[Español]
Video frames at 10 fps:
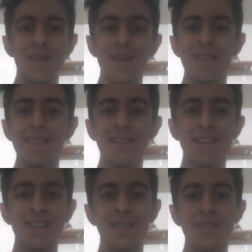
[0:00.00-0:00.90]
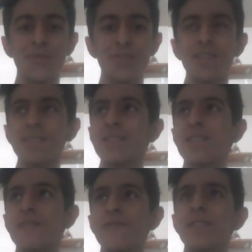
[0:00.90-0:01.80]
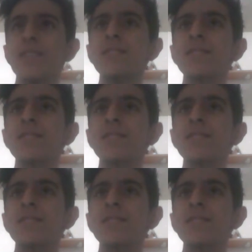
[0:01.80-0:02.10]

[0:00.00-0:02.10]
de caricaturas en el Face.